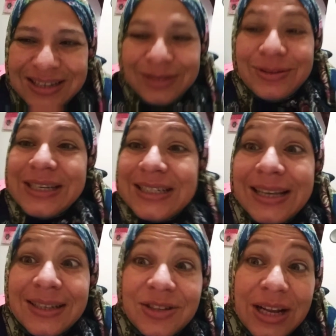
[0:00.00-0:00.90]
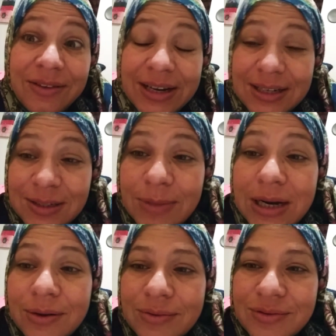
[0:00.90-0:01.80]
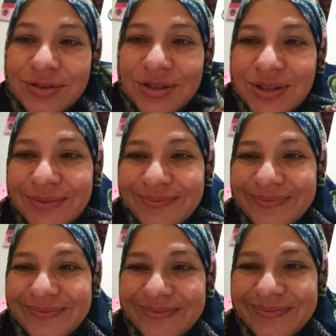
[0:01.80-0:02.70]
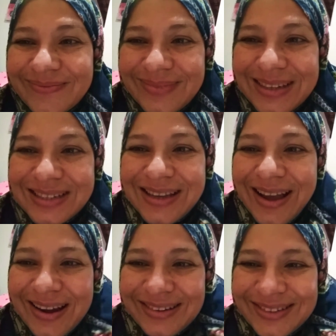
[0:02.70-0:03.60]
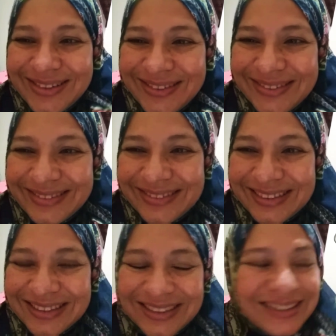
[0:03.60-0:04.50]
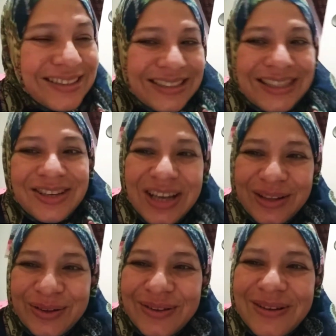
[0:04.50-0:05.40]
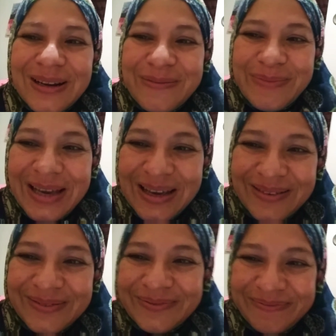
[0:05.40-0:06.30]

Não se esqueça de lavar as mãos, certo? de deixar tudo limpinho.